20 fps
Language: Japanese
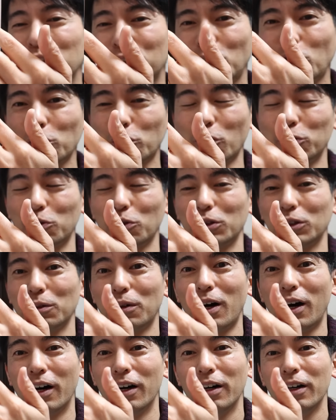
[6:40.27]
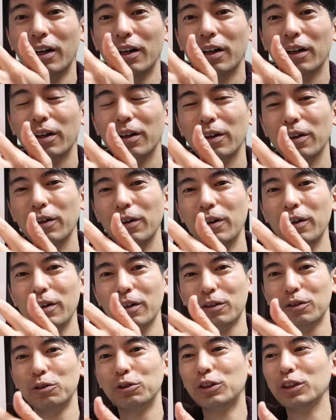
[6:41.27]
の市区町村にとっては、
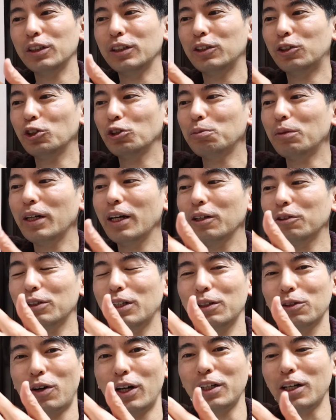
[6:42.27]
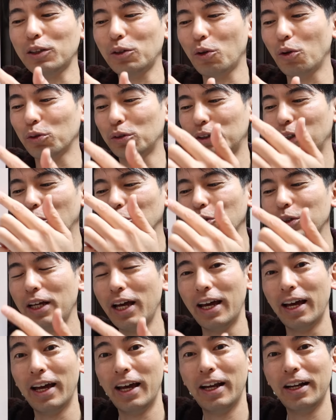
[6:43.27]
え、うちにじゅうまんえんくれんのありがとうってこと
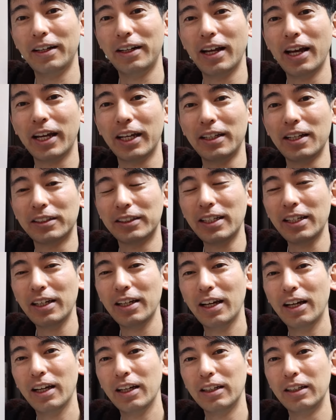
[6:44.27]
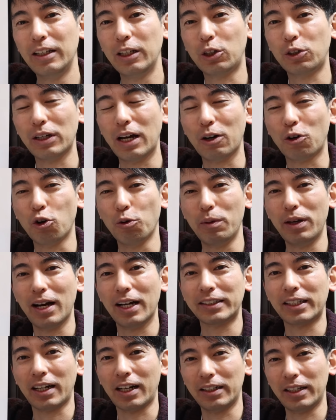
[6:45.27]
で、返礼品ですね。肉や米
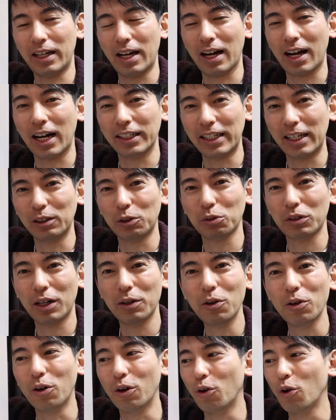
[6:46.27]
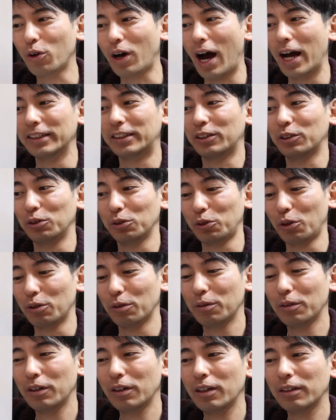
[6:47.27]
や魚や家電とかをお返しする
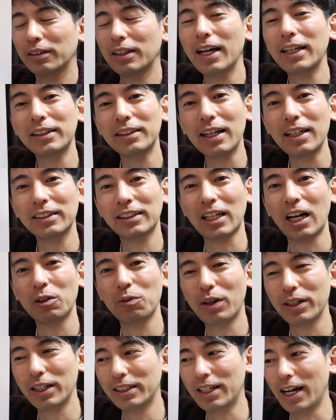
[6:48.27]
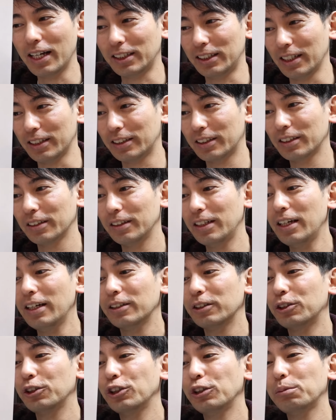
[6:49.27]
と。だいたいさんわり返しです。
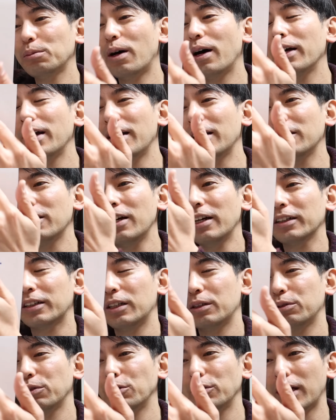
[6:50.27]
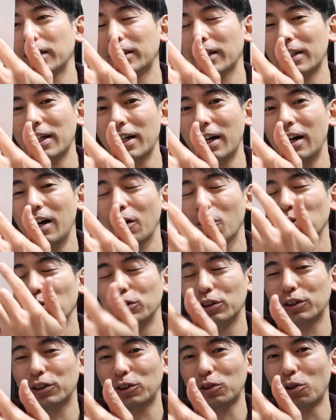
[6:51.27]
じゅうまんえん寄付受けたら、
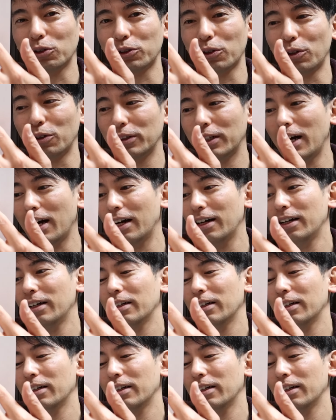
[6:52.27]
この市区町村が